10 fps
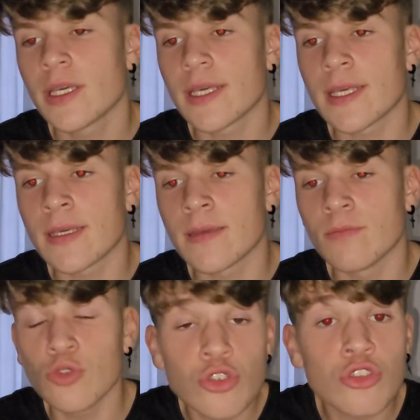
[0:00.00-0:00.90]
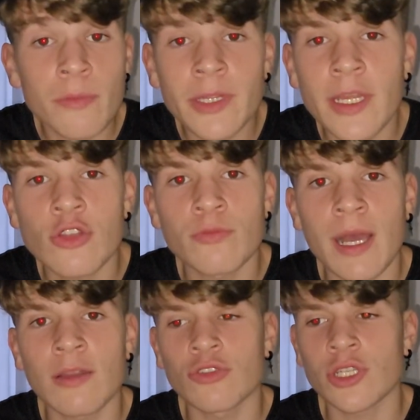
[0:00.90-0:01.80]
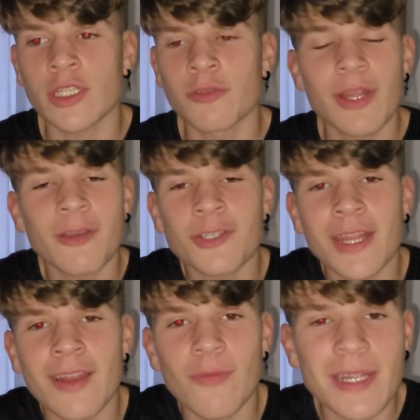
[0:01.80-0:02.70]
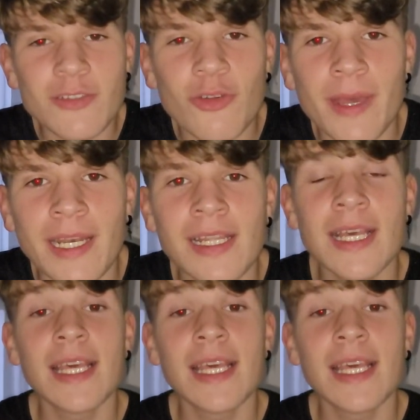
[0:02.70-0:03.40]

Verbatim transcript: y muchos comentarios malos. Es una cosa de lo más normal